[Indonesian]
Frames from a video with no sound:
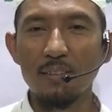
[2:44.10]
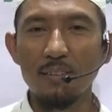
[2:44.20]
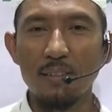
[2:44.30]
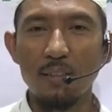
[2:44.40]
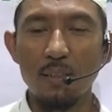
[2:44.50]

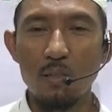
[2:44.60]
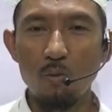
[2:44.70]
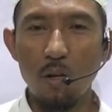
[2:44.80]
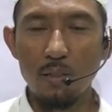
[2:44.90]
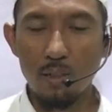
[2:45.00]
Jadi
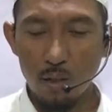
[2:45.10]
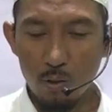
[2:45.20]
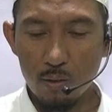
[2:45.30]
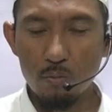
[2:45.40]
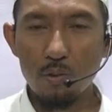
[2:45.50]
kecuali
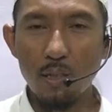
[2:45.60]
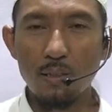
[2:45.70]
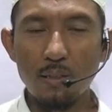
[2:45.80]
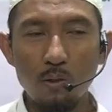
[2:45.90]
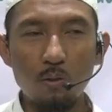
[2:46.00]
kalau kemudian
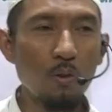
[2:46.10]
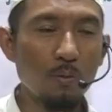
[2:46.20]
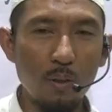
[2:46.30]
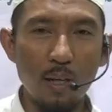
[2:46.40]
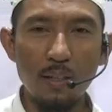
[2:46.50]
kita
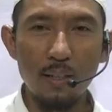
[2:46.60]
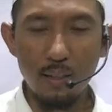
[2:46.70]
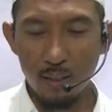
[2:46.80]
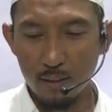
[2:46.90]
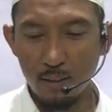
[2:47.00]
turut
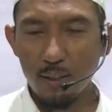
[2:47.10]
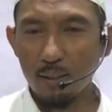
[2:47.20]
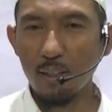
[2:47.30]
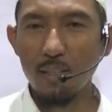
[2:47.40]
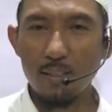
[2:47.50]
merayakan
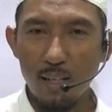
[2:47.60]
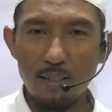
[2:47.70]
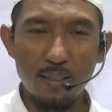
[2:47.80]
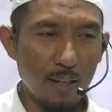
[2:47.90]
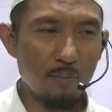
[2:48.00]
dengan
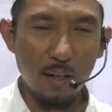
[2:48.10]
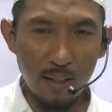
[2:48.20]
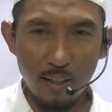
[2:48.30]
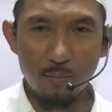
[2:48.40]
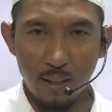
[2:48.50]
cara-cara
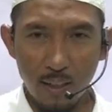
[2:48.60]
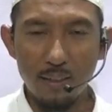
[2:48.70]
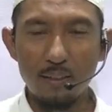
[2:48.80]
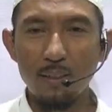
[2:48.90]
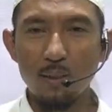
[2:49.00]

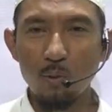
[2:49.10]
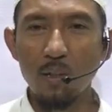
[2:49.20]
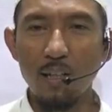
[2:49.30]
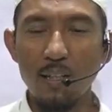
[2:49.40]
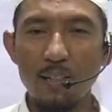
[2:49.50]
makan-makan kue
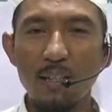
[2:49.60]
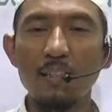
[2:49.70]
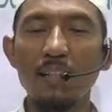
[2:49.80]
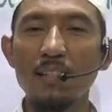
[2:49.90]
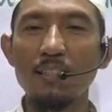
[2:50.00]
keranjang
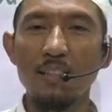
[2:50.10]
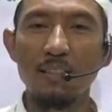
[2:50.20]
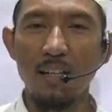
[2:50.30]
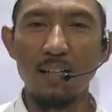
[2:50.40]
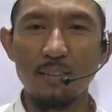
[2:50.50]
ini lain
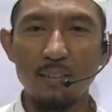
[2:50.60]
cerita.